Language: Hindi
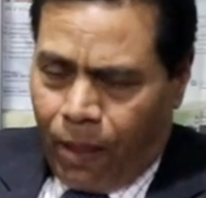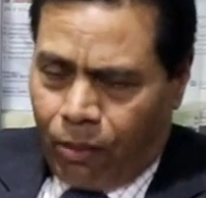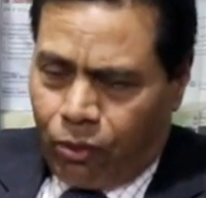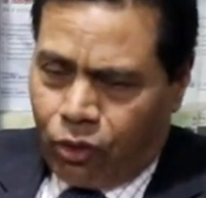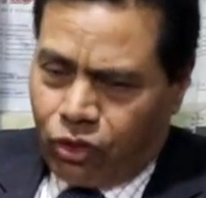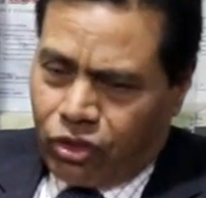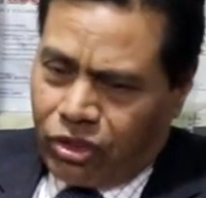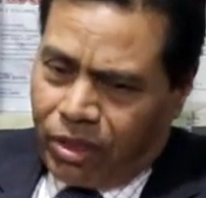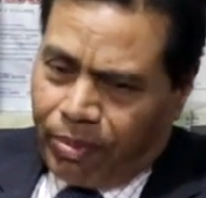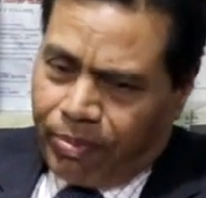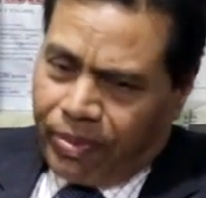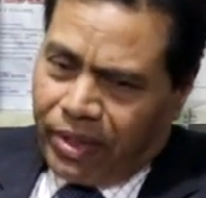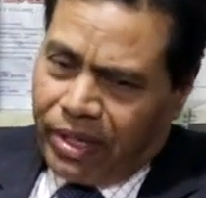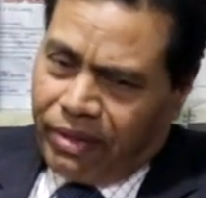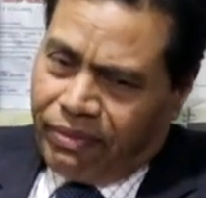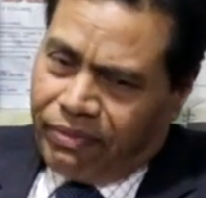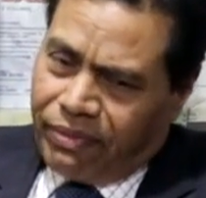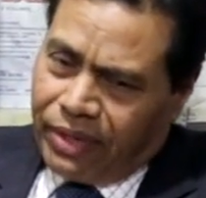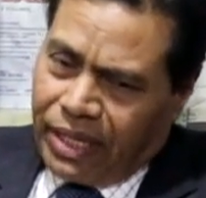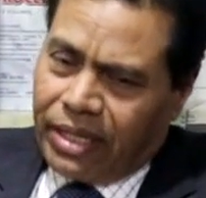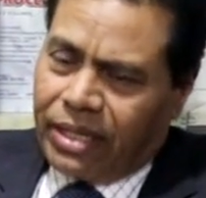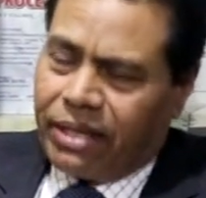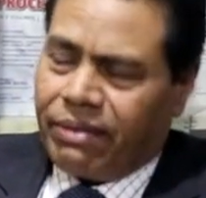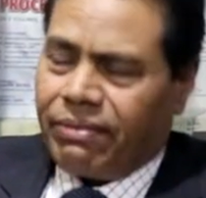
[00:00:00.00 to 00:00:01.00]
वो सपने
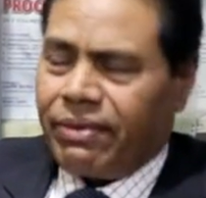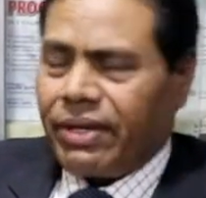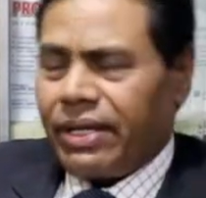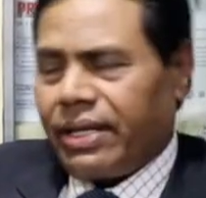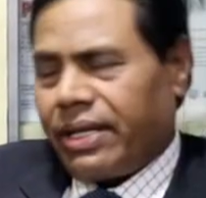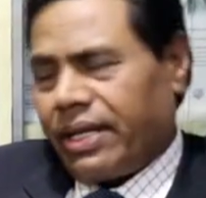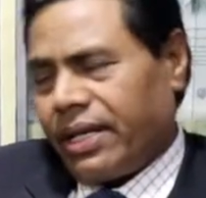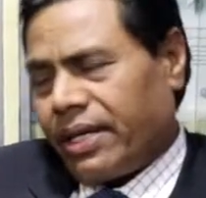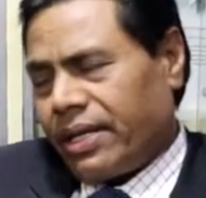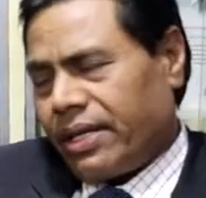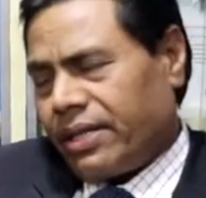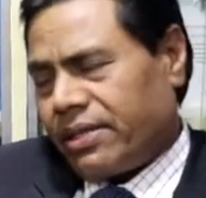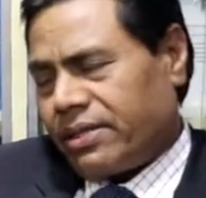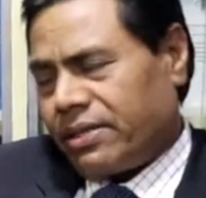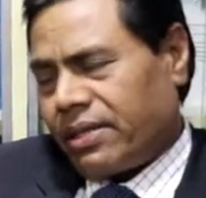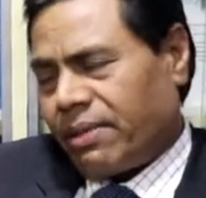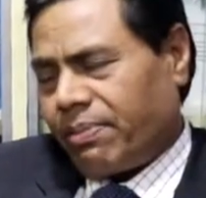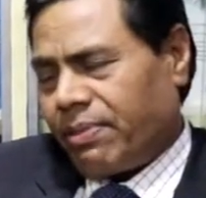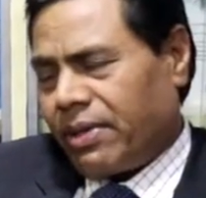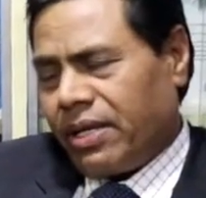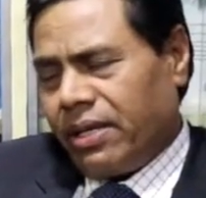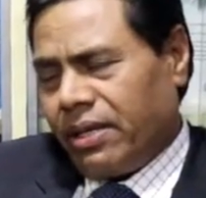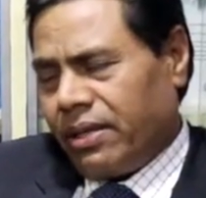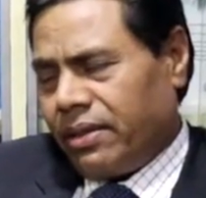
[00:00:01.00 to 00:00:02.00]
वहीं के वहीं रह गए
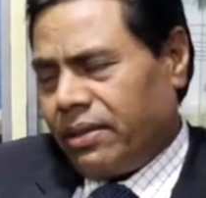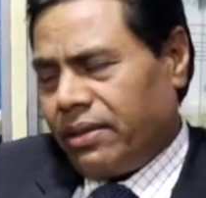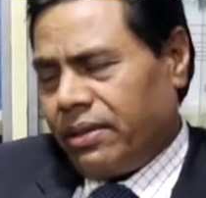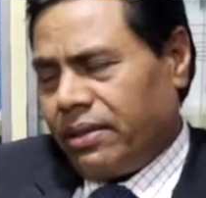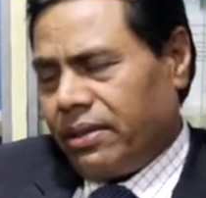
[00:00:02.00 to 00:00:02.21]
सपने